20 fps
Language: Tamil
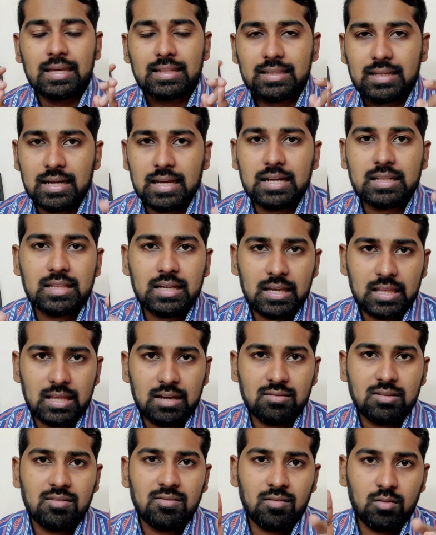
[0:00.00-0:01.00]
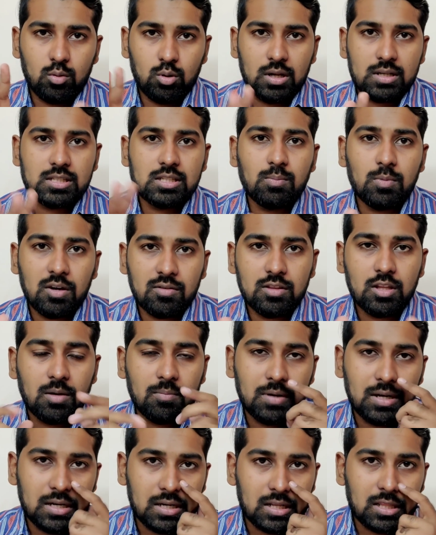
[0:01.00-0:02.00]
எந்த நேரத்தில் ஏதாவது இவன் ஒரு
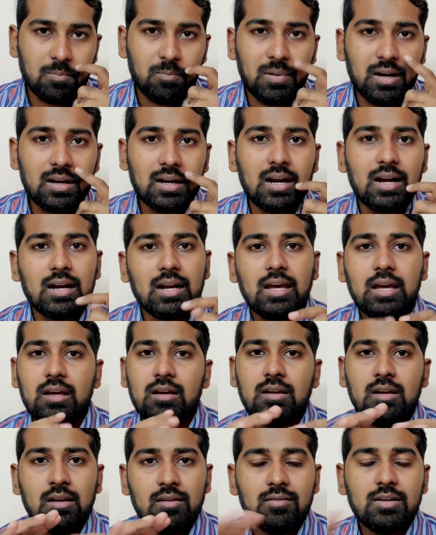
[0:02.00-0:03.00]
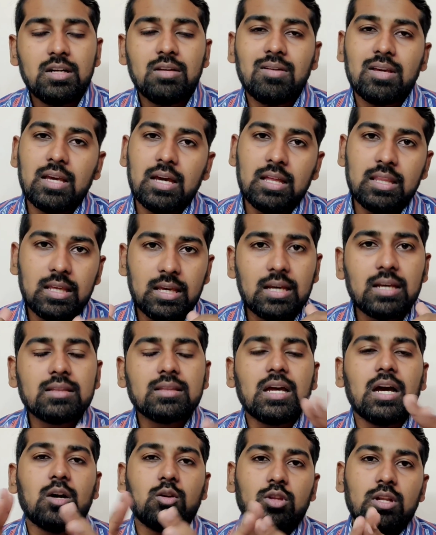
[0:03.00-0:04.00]
அசம்பாவிதம் அப்படின்றத பண்ணான்னா விட்டு வைக்காதீங்க
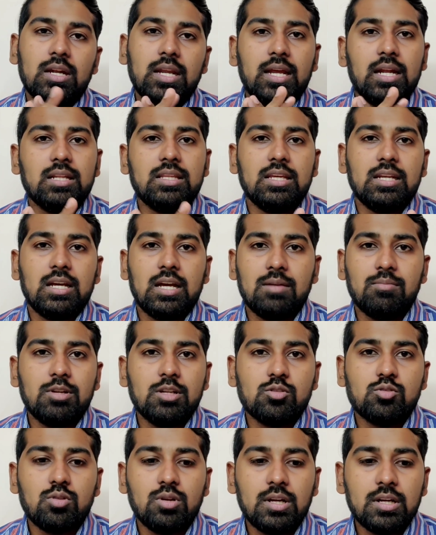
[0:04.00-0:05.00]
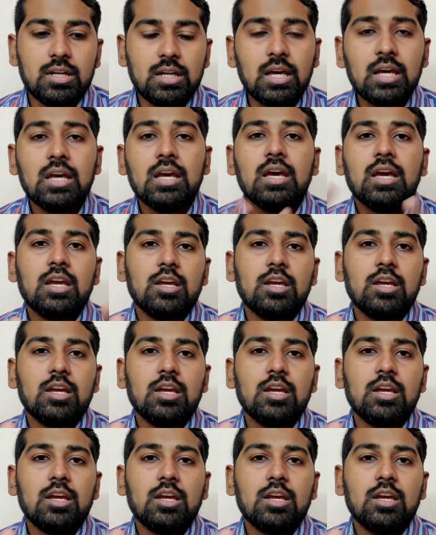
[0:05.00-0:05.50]
தாக்குதல் நிகழ்த்திடுங்க அப்படின்னு சொல்லிட்டு